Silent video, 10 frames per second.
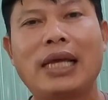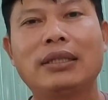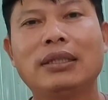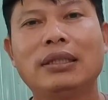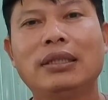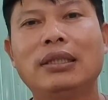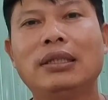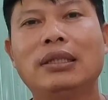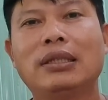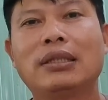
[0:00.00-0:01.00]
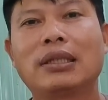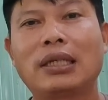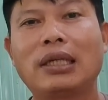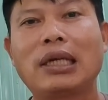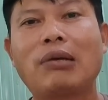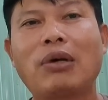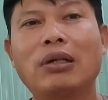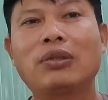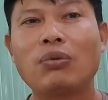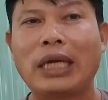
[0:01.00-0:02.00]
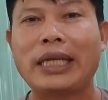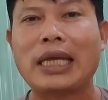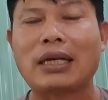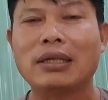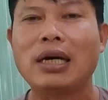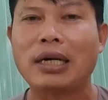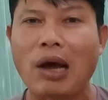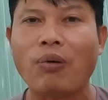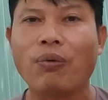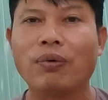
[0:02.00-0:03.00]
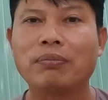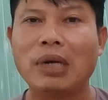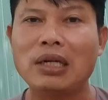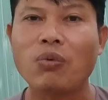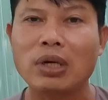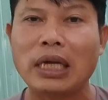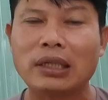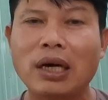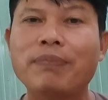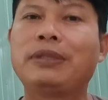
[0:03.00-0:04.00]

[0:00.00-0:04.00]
Thành thử ra ông hỏi chú này nhà cửa ở đâu, bị quân ăn cướp nhà đâu mà về.